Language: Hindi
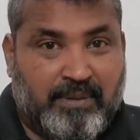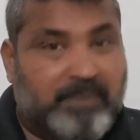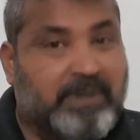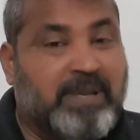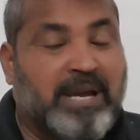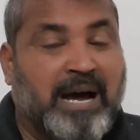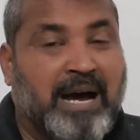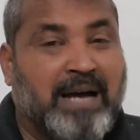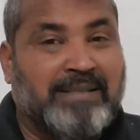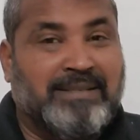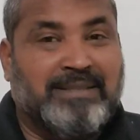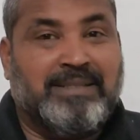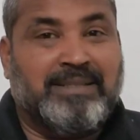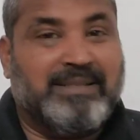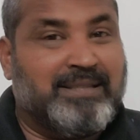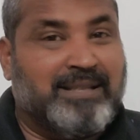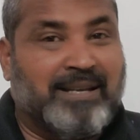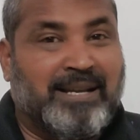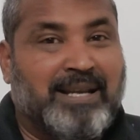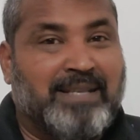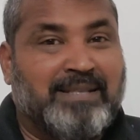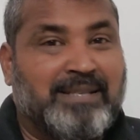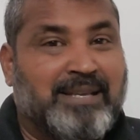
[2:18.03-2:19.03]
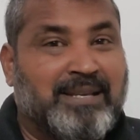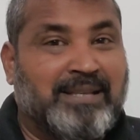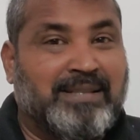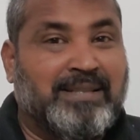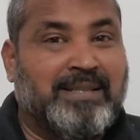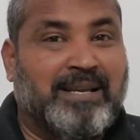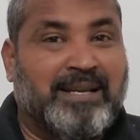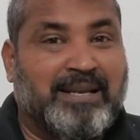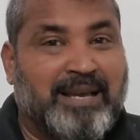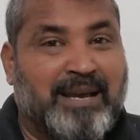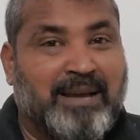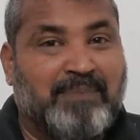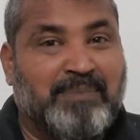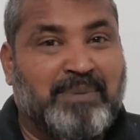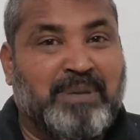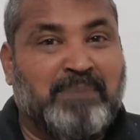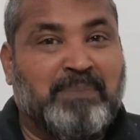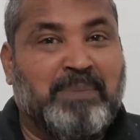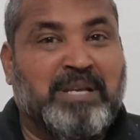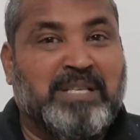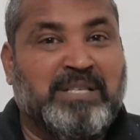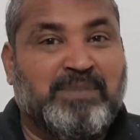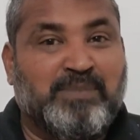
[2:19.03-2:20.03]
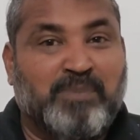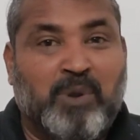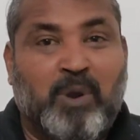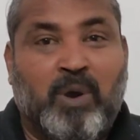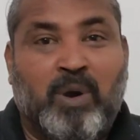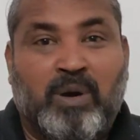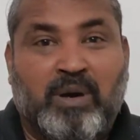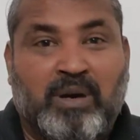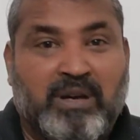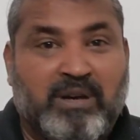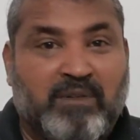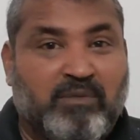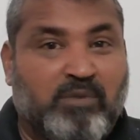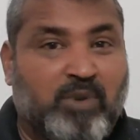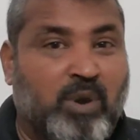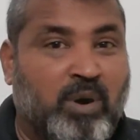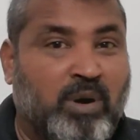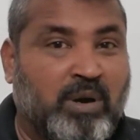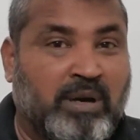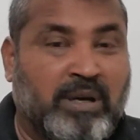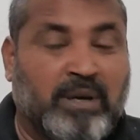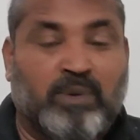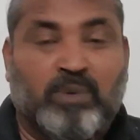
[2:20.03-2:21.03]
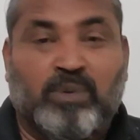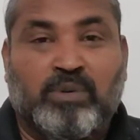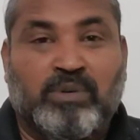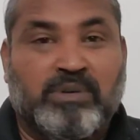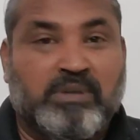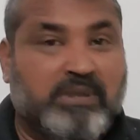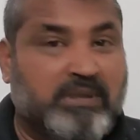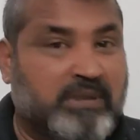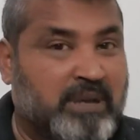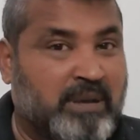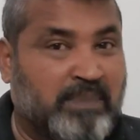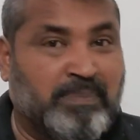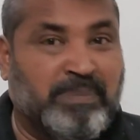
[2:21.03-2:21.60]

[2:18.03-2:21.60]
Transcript: भाई आज की तरह ऐसा नहीं था कि आपके पास ब्लॉगर व्लॉगर और